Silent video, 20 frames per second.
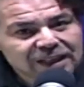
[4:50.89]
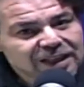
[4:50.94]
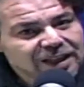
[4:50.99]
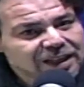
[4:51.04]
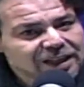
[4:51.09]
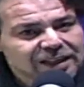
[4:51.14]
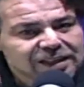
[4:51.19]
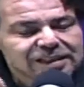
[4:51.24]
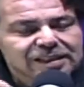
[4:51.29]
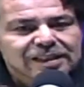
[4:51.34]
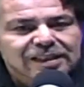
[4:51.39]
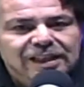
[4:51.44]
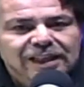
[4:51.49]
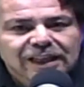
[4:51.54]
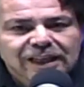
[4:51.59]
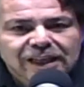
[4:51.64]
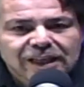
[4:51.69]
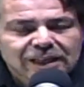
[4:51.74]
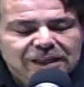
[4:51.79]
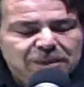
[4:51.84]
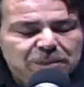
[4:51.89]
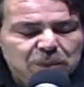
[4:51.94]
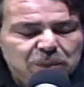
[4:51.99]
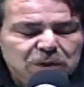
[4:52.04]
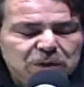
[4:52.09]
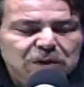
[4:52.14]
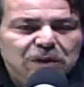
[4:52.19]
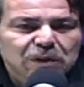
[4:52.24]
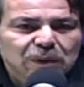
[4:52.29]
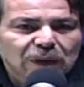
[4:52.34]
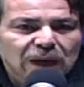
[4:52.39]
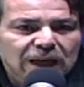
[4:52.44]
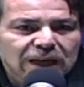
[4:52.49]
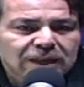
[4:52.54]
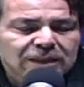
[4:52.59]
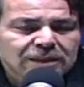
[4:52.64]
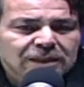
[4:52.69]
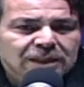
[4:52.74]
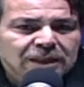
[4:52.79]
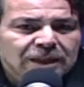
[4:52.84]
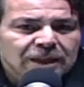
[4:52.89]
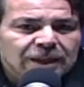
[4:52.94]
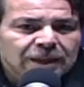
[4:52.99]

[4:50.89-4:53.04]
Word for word: este, de muchos lugares.